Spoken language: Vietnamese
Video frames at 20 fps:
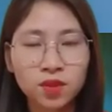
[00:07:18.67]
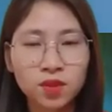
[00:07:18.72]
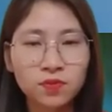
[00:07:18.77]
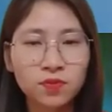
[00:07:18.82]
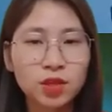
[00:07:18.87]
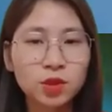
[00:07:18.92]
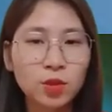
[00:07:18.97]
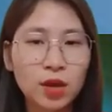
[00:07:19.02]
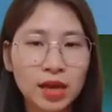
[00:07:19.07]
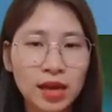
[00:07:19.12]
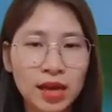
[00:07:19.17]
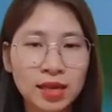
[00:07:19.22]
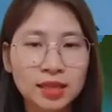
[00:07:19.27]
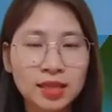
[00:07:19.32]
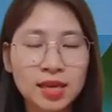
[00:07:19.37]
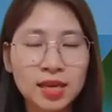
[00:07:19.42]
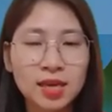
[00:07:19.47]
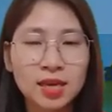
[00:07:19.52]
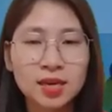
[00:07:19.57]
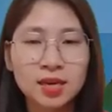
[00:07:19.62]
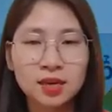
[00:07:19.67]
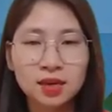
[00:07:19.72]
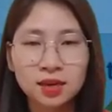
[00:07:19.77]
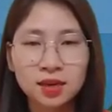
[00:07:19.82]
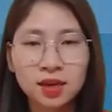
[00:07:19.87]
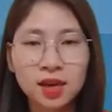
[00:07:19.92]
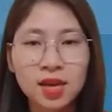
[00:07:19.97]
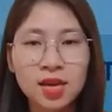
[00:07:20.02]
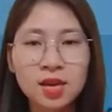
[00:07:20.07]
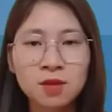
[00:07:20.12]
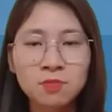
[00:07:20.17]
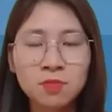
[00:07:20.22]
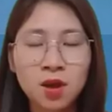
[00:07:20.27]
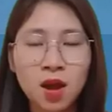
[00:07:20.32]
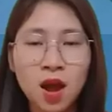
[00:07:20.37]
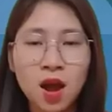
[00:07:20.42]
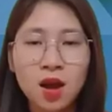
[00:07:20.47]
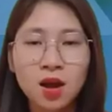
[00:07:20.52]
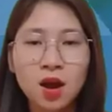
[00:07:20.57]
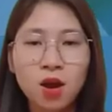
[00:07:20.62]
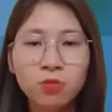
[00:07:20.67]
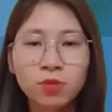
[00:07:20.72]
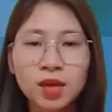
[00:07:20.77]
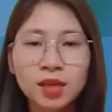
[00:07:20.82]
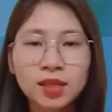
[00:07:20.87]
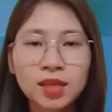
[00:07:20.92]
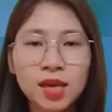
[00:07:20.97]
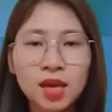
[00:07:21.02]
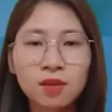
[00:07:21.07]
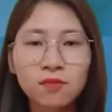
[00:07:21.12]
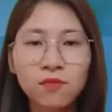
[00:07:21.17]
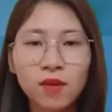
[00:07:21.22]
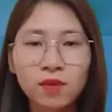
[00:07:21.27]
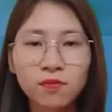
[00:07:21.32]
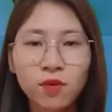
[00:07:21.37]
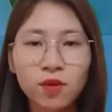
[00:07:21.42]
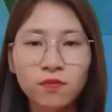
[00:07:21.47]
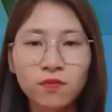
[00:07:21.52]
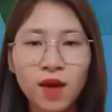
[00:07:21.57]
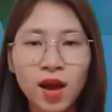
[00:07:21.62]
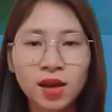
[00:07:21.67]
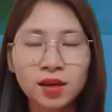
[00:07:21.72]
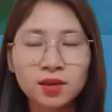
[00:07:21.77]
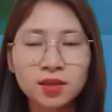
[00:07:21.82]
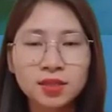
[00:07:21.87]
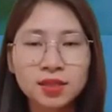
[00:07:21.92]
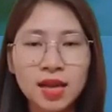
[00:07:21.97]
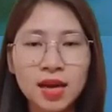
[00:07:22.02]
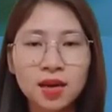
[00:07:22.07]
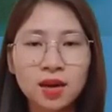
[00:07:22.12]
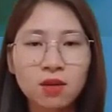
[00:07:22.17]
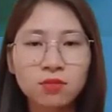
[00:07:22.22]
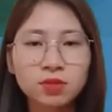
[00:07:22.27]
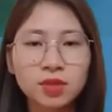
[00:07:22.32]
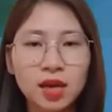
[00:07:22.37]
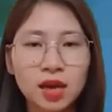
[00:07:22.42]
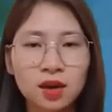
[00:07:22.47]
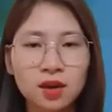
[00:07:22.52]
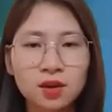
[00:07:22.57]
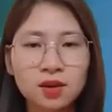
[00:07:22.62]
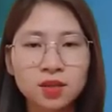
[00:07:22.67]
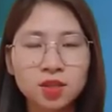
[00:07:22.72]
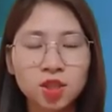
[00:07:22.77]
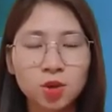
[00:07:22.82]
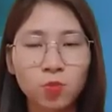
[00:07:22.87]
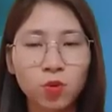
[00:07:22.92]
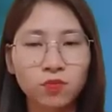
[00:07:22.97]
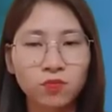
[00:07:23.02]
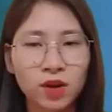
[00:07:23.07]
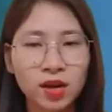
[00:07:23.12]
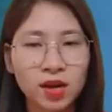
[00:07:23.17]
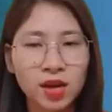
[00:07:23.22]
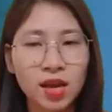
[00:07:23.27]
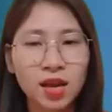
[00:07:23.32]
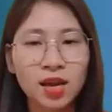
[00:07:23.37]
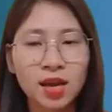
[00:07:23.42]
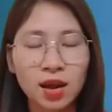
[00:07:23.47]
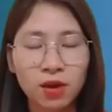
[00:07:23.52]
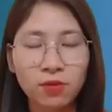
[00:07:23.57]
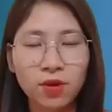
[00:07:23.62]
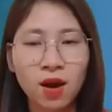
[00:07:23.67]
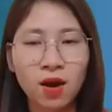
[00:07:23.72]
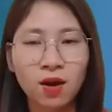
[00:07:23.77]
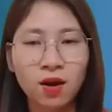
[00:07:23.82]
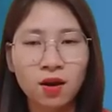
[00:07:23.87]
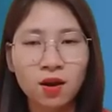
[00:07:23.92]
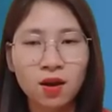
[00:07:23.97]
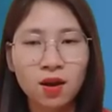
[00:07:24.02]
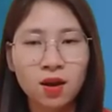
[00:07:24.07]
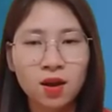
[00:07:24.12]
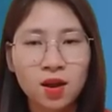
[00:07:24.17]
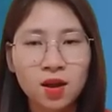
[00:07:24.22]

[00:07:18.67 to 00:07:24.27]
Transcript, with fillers: Tử vi tuổi Canh Thìn, Kim, không nhất thiết phải vội vàng đưa ra câu trả lời cho một vấn đề nào đó.